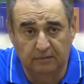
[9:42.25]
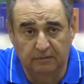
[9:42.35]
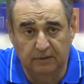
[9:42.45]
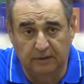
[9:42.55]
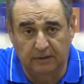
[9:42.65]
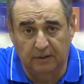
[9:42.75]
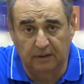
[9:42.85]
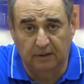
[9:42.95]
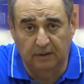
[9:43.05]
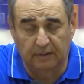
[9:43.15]
Вот,
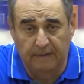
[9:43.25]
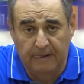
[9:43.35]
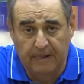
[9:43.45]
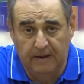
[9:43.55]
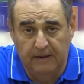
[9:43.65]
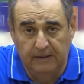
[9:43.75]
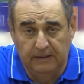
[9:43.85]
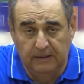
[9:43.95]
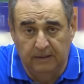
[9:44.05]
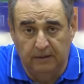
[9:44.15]
но
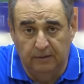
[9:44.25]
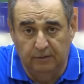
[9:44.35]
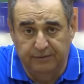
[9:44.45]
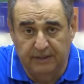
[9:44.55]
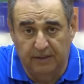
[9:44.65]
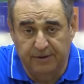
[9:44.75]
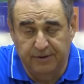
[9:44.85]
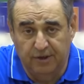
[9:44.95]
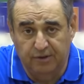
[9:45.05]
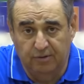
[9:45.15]
ну, в целом я
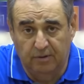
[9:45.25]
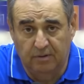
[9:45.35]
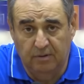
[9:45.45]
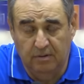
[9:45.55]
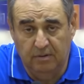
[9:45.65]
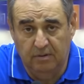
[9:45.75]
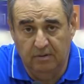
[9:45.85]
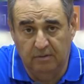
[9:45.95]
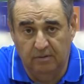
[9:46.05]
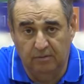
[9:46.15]
считаю, что
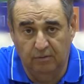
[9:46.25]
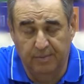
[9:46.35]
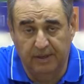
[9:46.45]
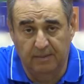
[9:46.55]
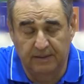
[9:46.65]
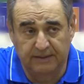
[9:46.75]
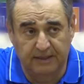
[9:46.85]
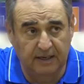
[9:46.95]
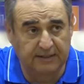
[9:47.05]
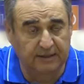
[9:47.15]
обе команды
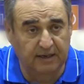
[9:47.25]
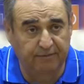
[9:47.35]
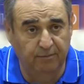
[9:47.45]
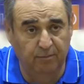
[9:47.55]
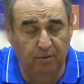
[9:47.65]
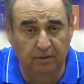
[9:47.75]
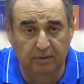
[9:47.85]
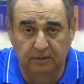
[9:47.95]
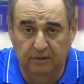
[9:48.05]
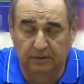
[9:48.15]
старались играть в футбол.
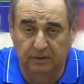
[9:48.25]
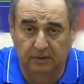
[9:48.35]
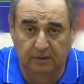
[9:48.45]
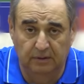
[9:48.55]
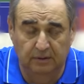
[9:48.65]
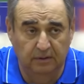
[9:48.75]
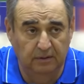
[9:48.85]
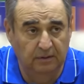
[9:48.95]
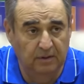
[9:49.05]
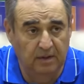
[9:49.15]

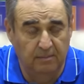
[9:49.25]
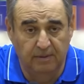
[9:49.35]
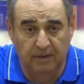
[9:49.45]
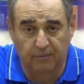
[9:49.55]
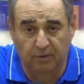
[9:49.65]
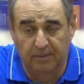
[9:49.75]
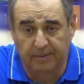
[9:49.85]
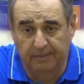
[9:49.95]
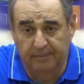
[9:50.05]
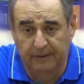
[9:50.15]
Было много
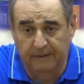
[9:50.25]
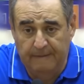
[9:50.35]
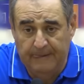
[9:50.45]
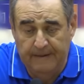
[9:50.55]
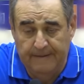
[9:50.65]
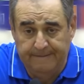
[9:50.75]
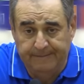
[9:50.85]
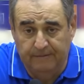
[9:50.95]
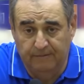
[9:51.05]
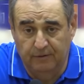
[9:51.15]
борьбы.
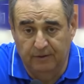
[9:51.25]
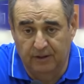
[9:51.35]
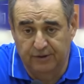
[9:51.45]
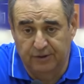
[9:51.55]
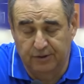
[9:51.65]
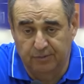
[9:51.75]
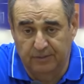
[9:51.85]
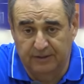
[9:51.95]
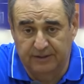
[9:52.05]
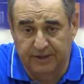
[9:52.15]
Вот, я считаю, что
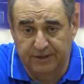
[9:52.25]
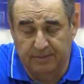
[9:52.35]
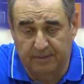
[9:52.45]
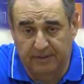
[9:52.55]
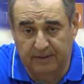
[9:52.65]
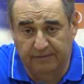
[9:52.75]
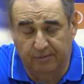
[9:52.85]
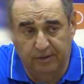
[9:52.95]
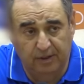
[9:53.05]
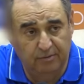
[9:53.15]
было достаточно моментов и у
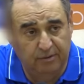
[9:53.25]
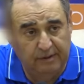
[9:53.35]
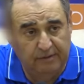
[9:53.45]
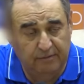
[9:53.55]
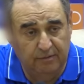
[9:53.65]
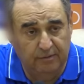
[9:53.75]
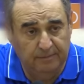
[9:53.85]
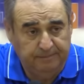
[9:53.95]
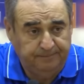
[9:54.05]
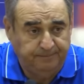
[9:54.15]
тех, и у других ворот.
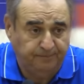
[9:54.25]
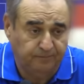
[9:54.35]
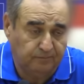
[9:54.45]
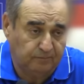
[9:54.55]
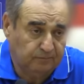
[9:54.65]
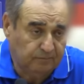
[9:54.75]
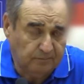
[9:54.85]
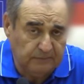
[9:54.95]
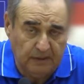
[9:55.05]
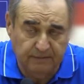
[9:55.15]

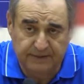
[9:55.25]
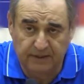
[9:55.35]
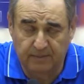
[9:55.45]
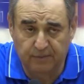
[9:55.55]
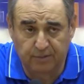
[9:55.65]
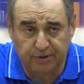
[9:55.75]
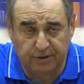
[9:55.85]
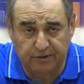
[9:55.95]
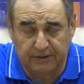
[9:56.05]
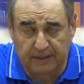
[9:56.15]
В целом, думаю, что
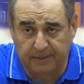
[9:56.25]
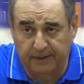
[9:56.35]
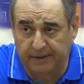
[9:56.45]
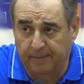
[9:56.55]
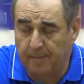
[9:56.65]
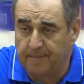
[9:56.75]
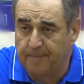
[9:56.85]
результат по игре.